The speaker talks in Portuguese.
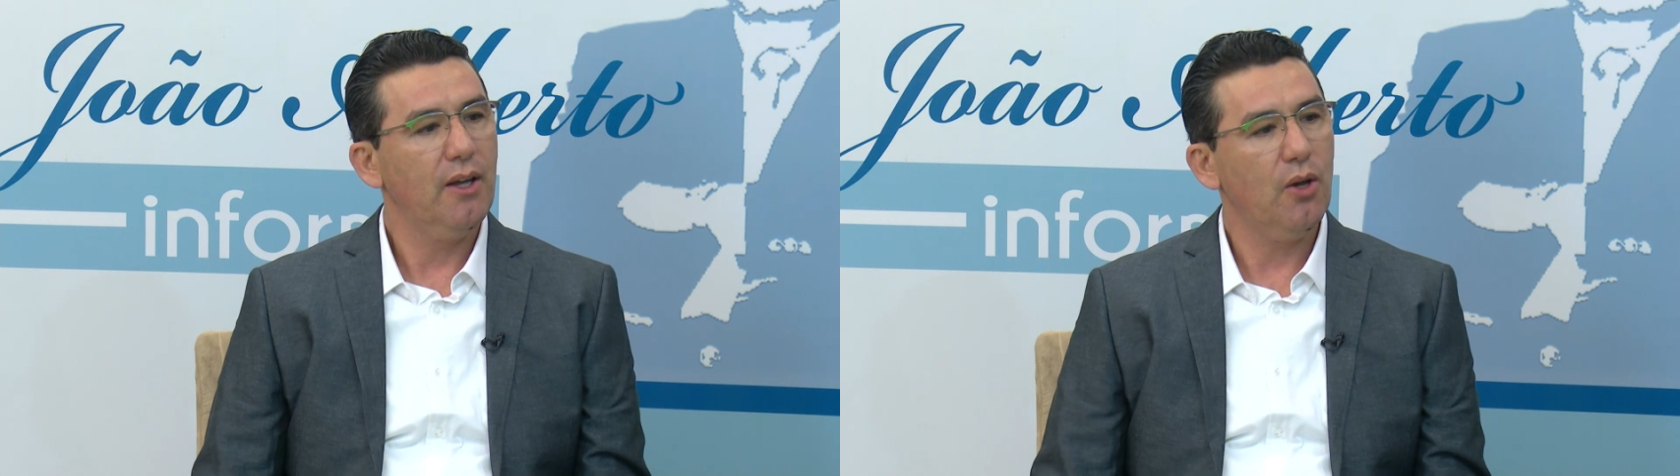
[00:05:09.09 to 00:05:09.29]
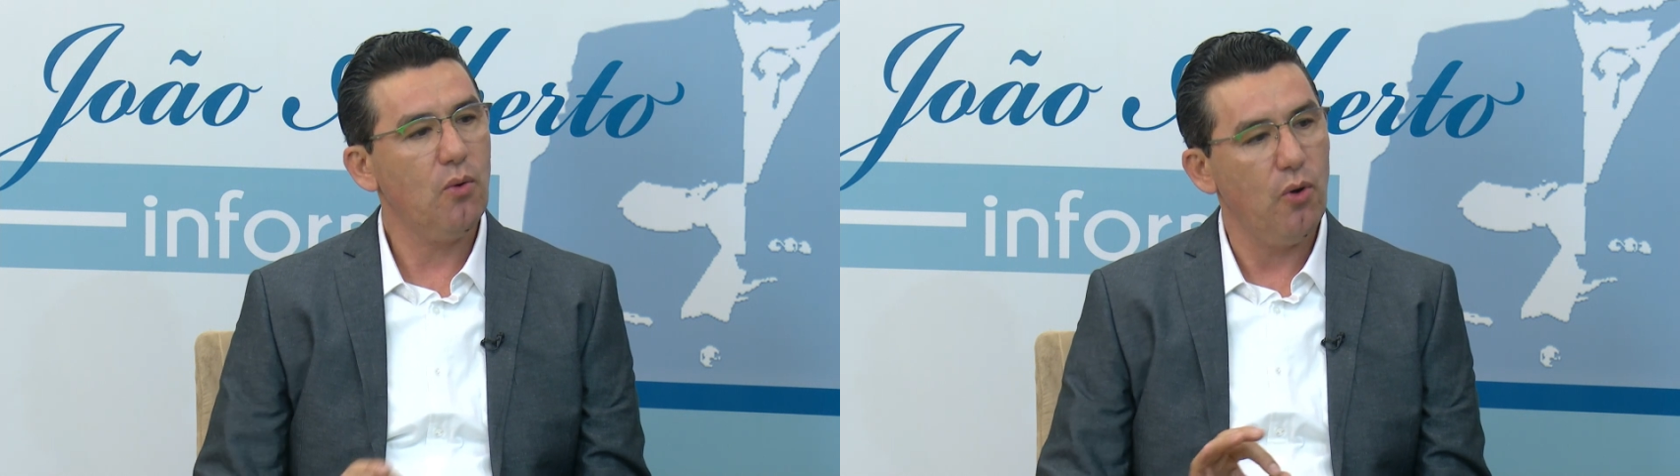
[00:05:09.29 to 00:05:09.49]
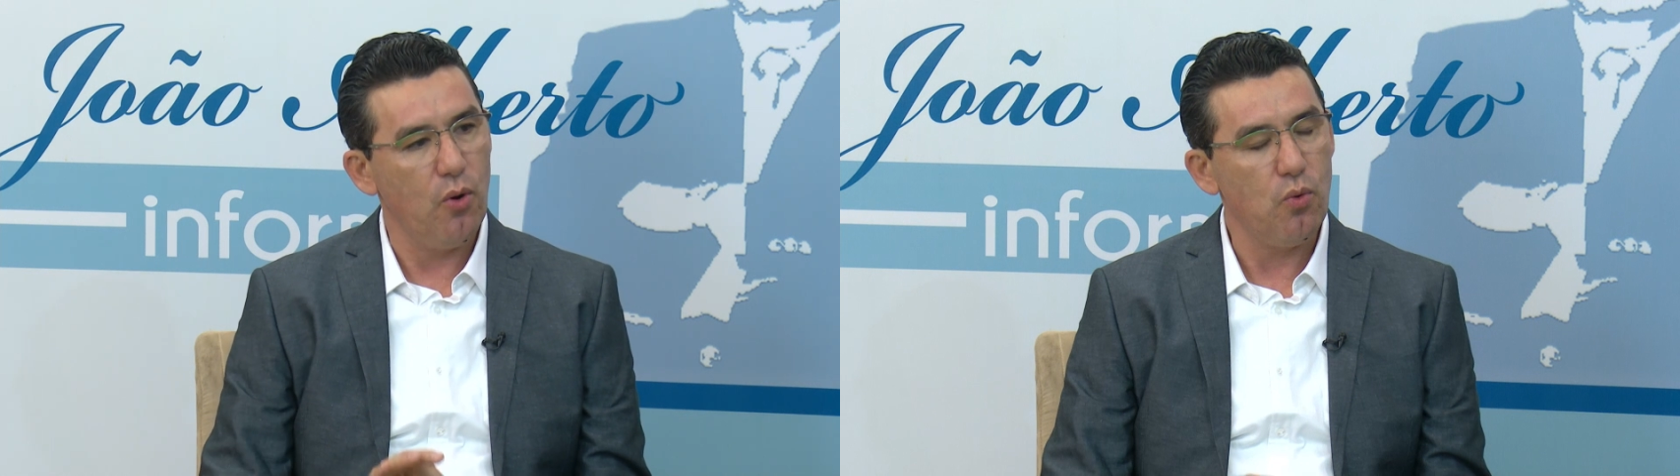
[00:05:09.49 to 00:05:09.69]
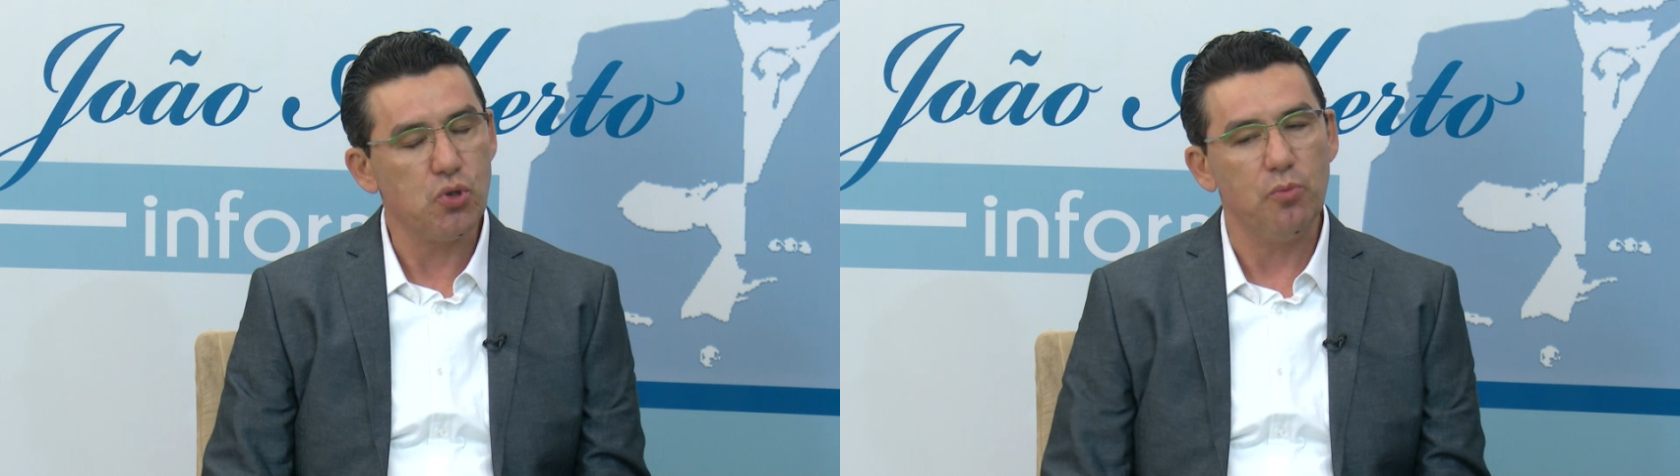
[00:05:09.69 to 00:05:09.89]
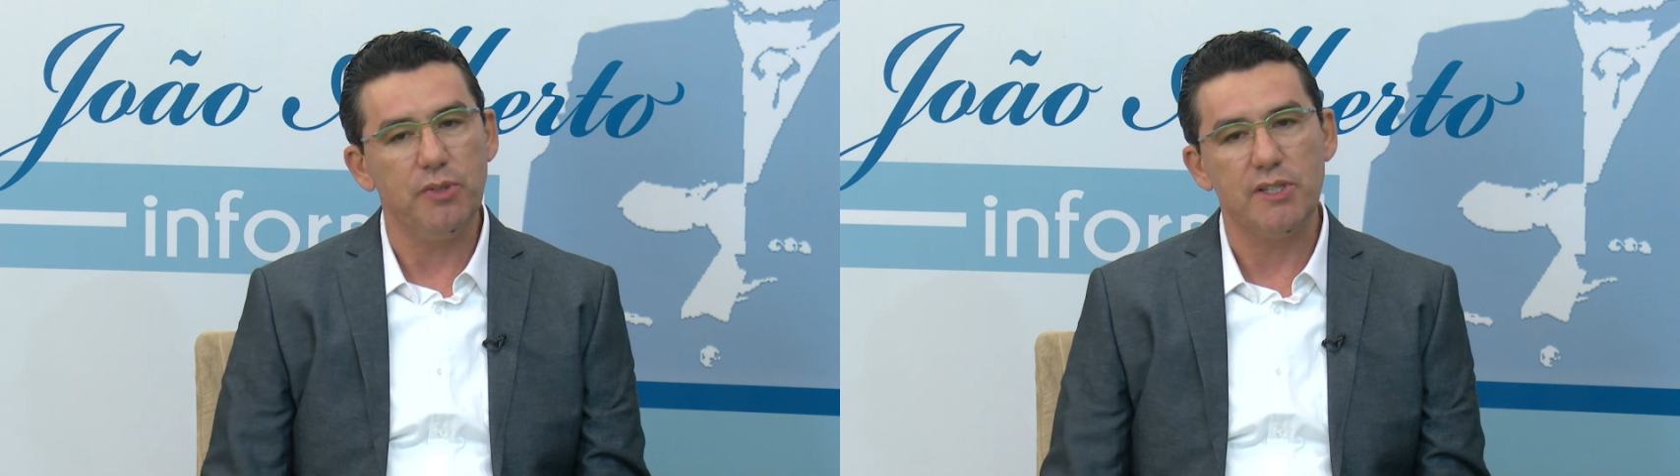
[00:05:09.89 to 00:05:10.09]
Eu, eu
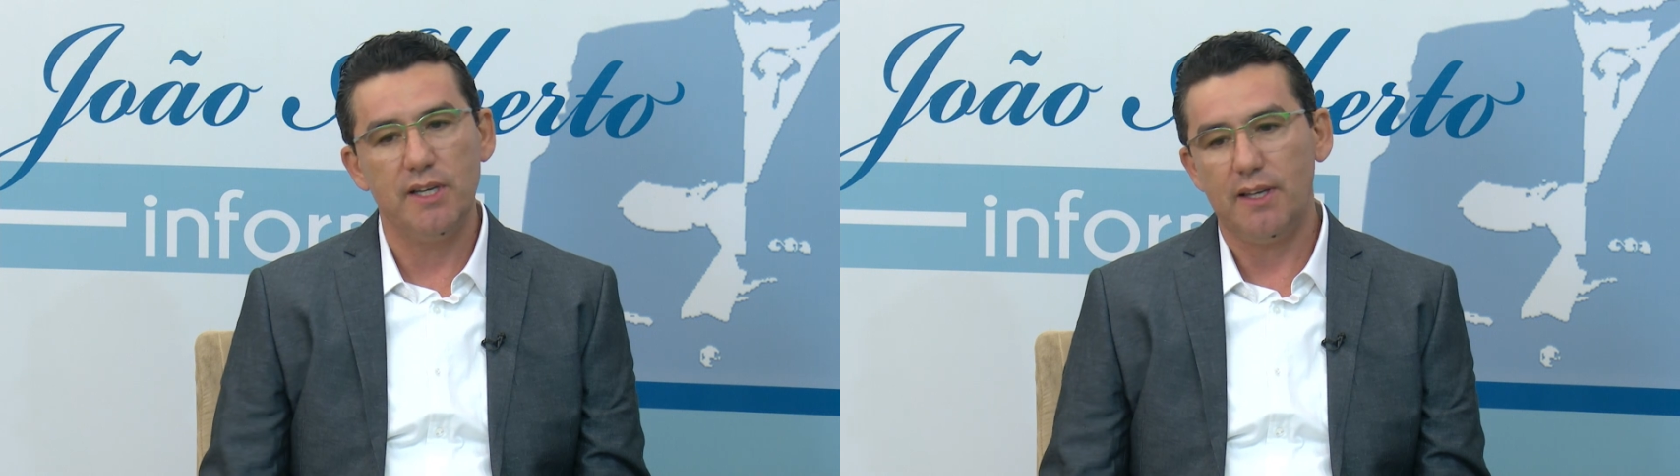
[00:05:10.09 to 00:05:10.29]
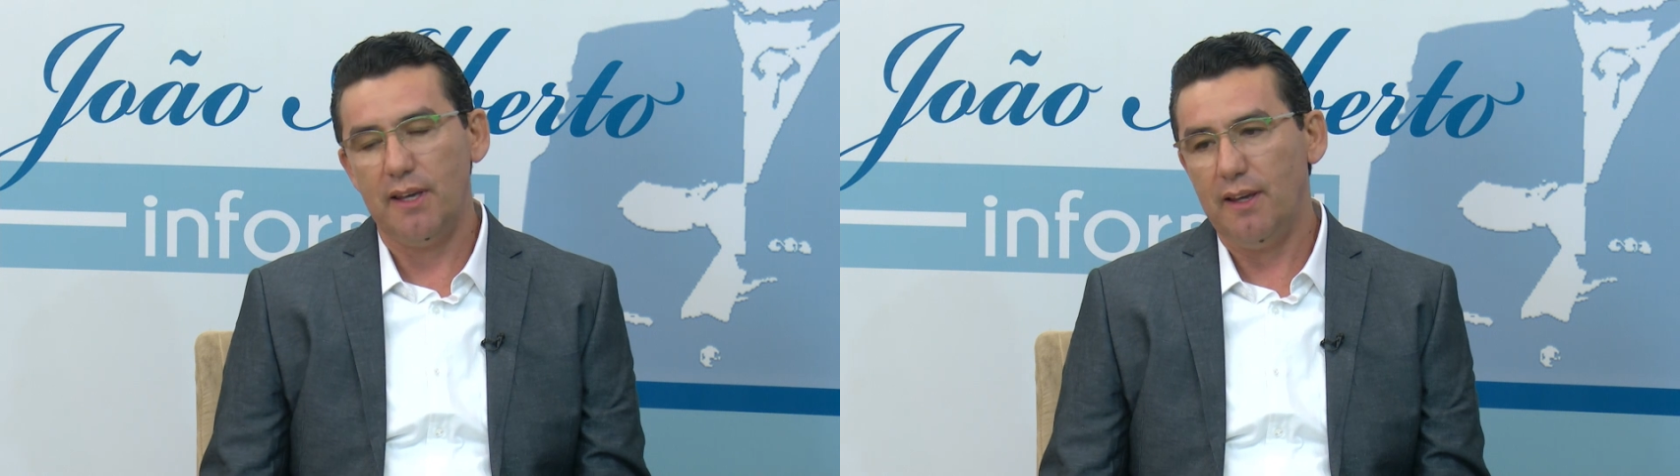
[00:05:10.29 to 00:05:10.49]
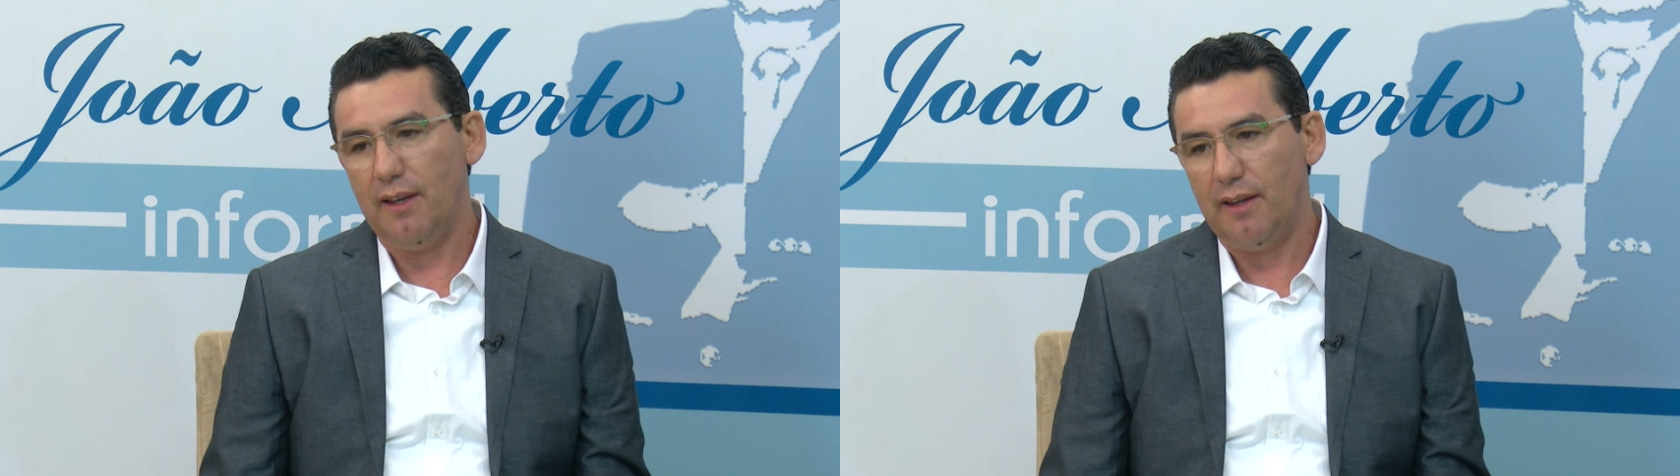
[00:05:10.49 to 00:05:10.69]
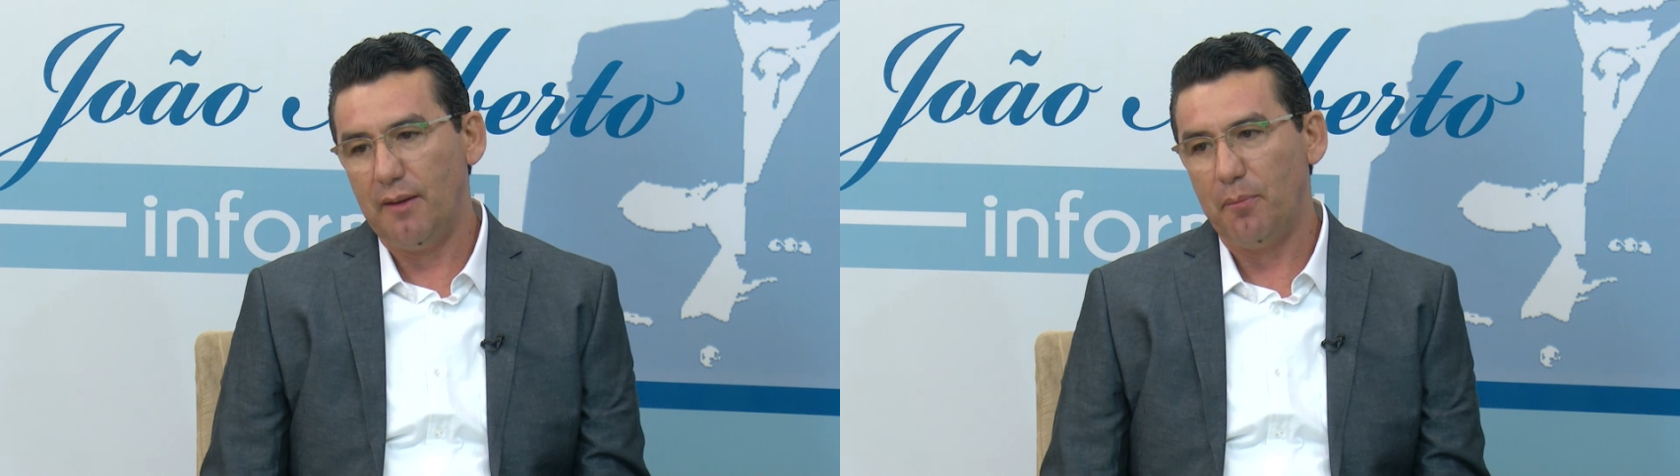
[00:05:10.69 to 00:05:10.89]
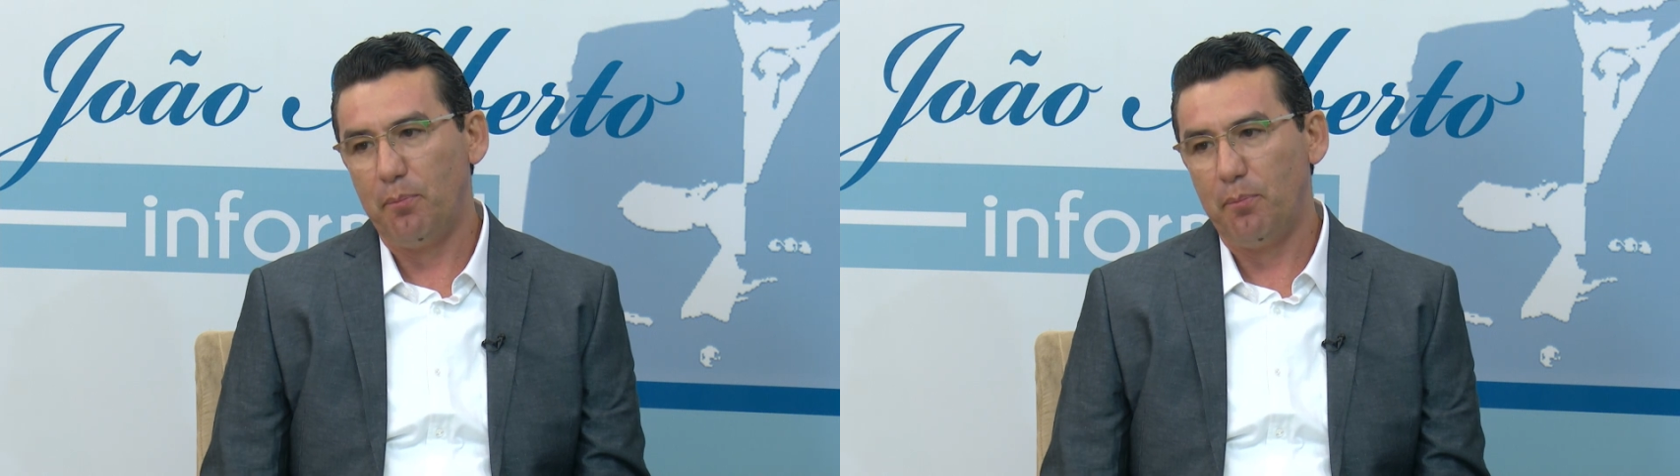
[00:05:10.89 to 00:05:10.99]
costumo dizer que